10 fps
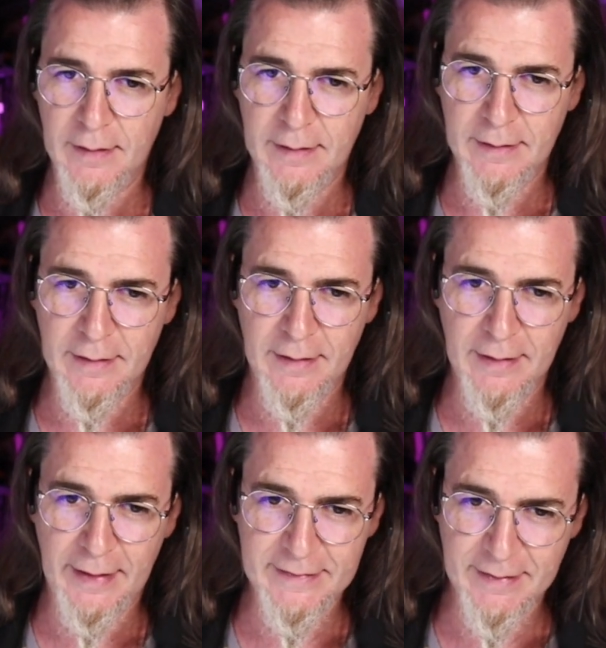
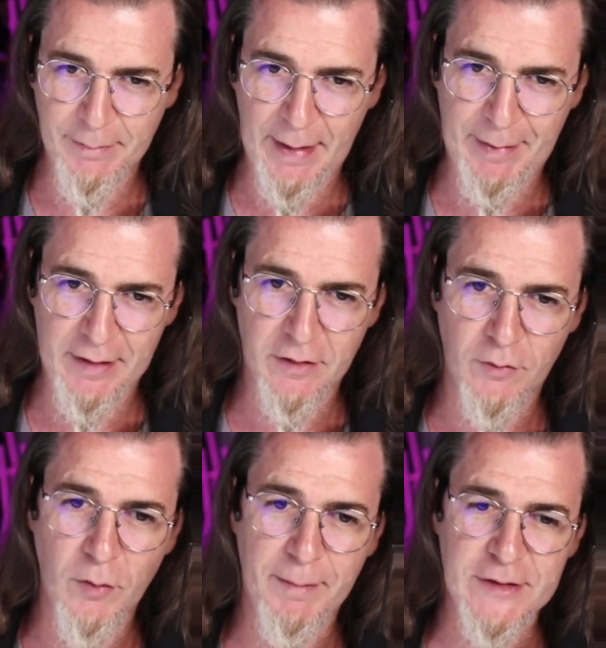El, este aparece
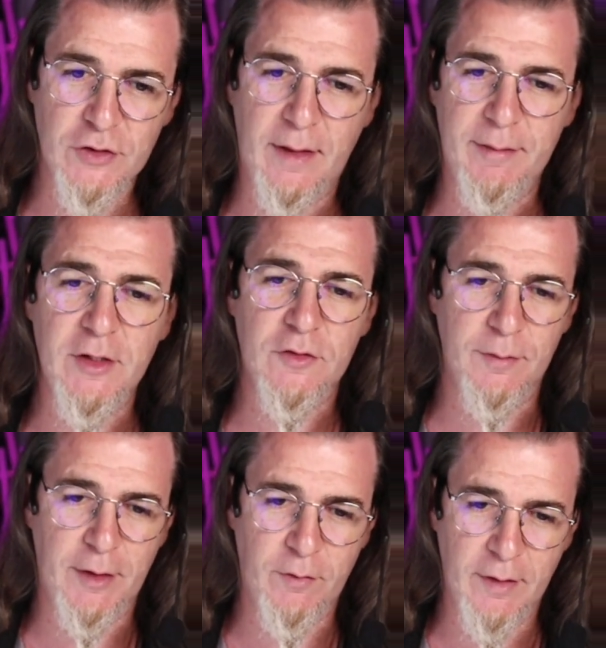como un macho cabrío,
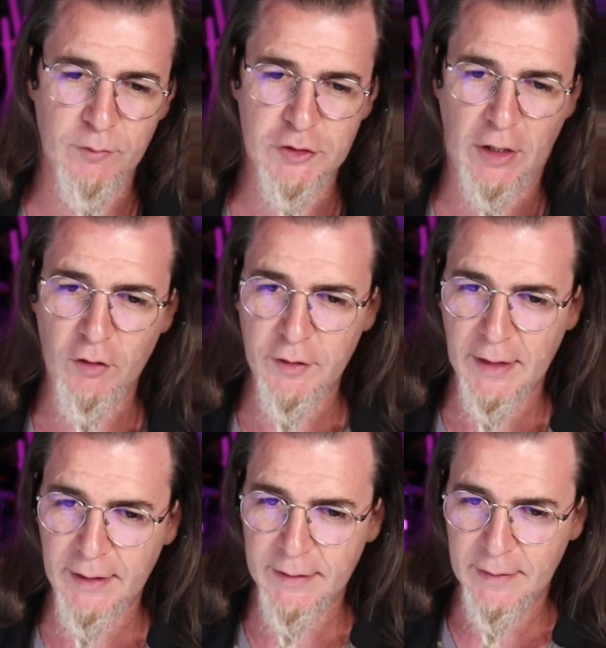esto me recuerda mucho a
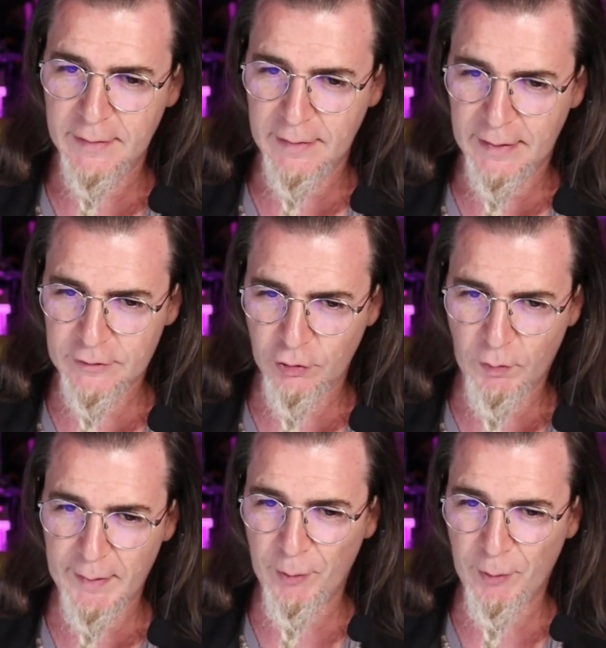Goya. Estos